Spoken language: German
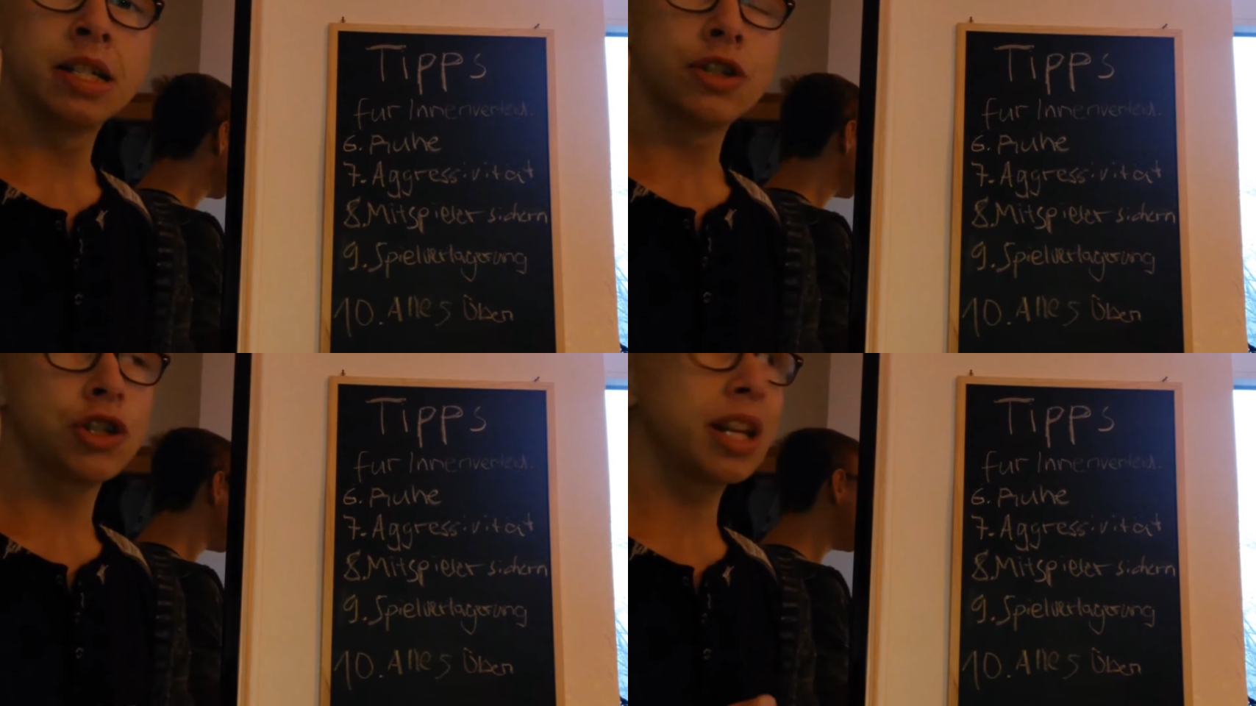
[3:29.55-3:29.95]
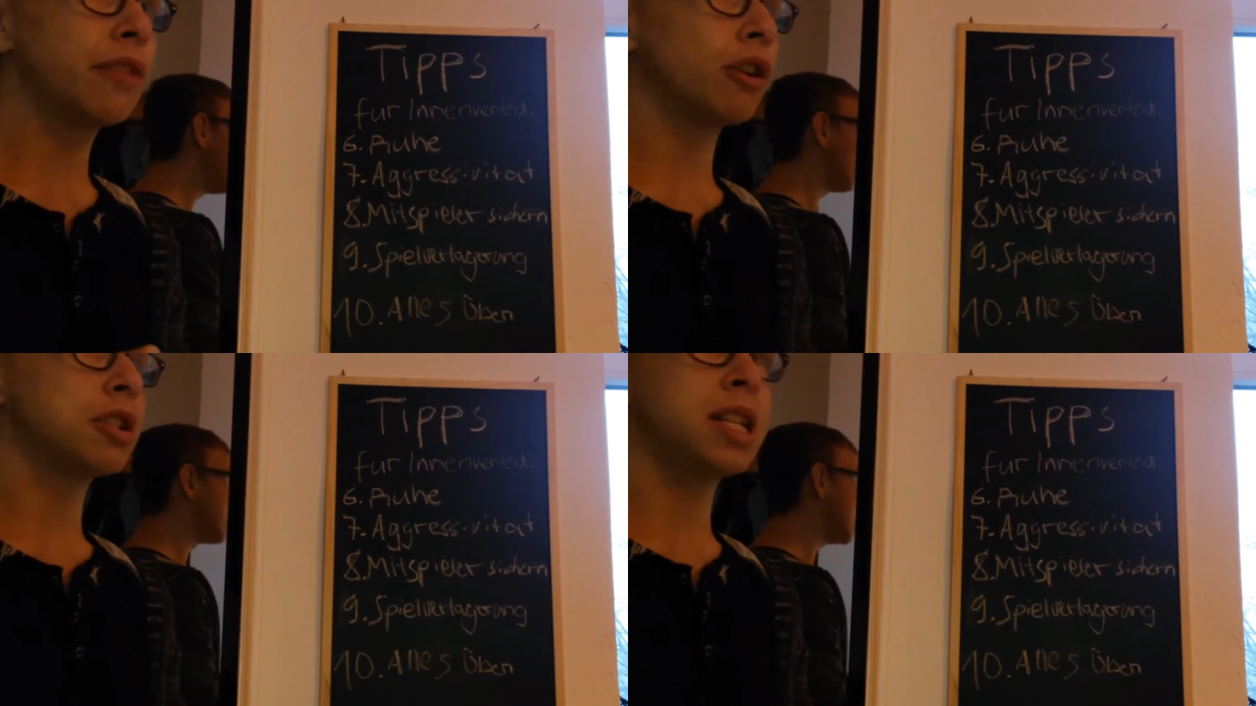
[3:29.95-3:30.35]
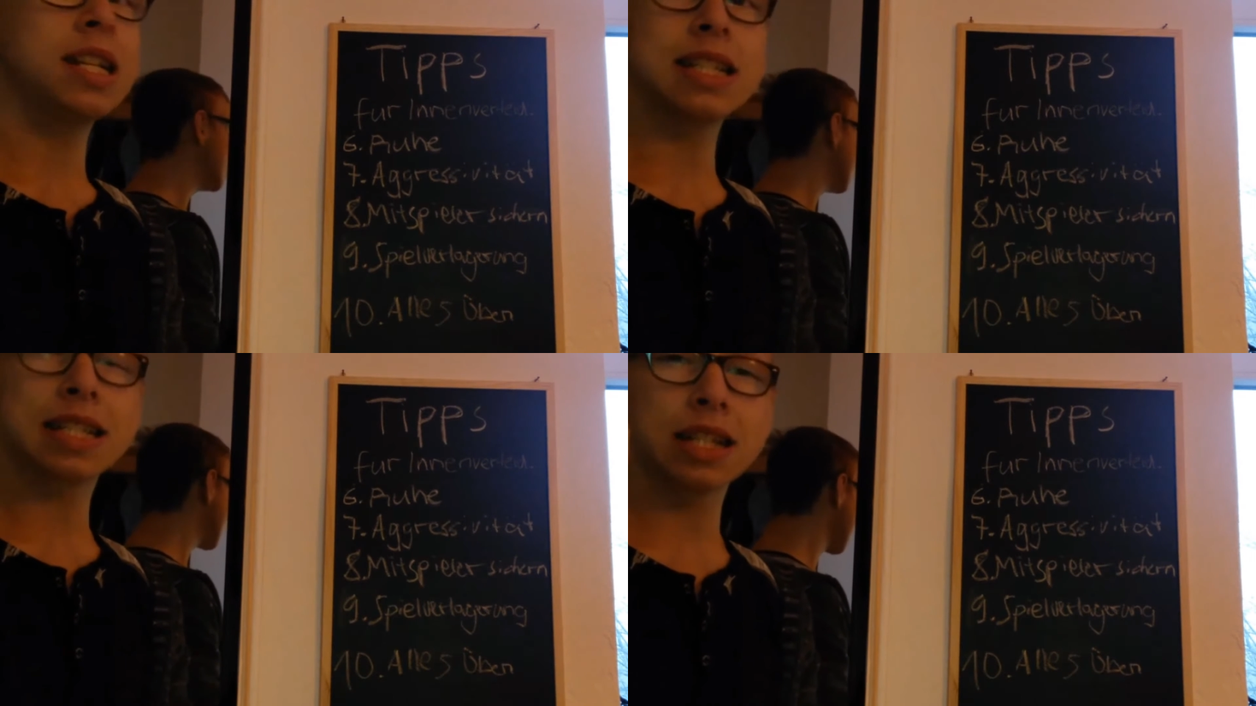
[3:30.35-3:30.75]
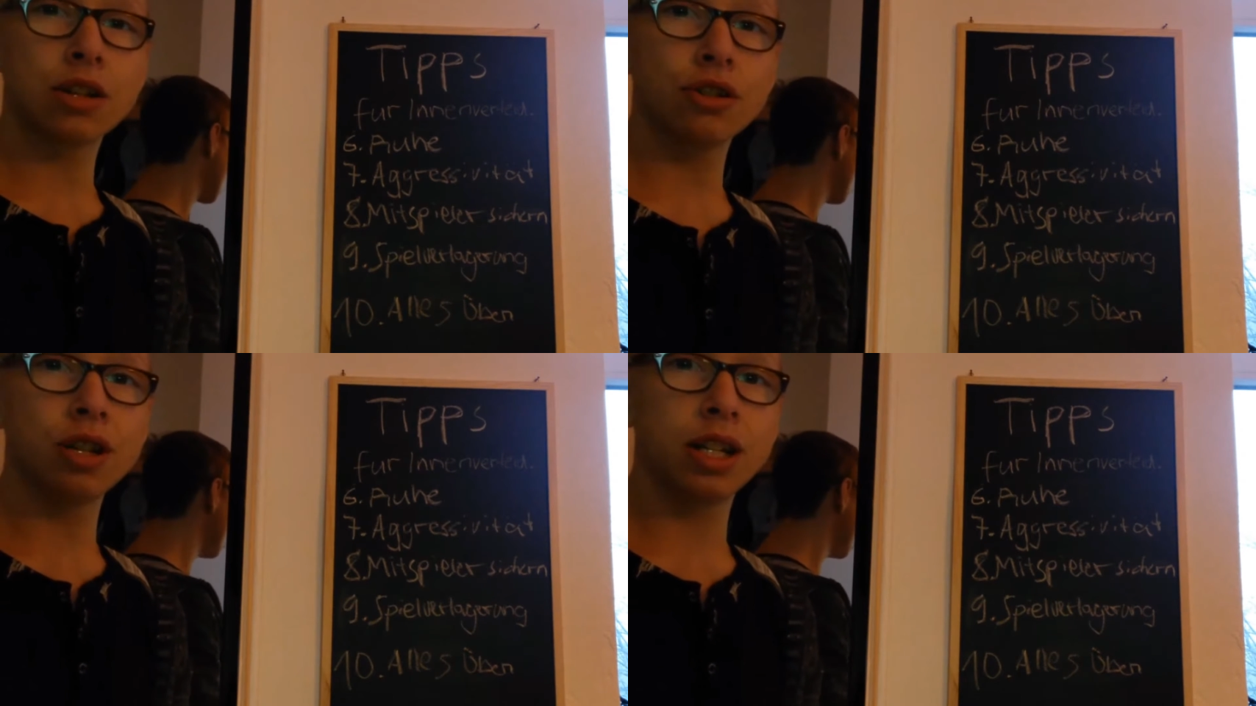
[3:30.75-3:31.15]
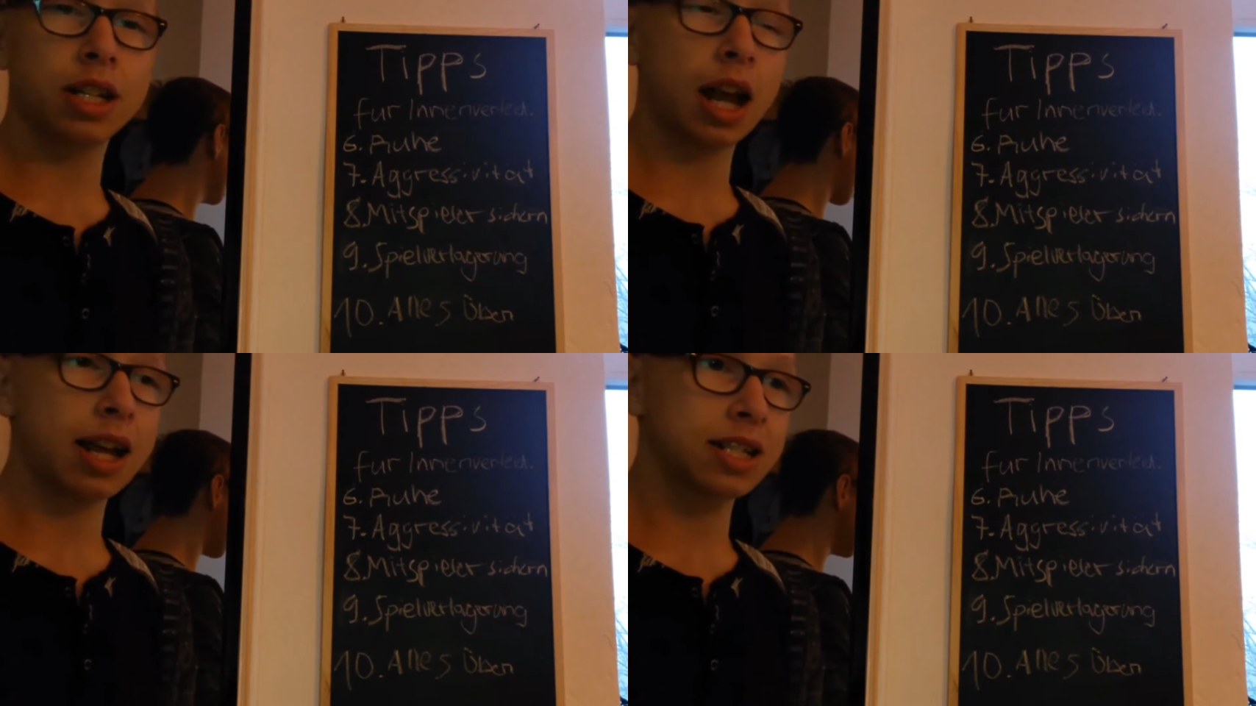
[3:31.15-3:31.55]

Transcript: Stichwort hier ist natürlich ein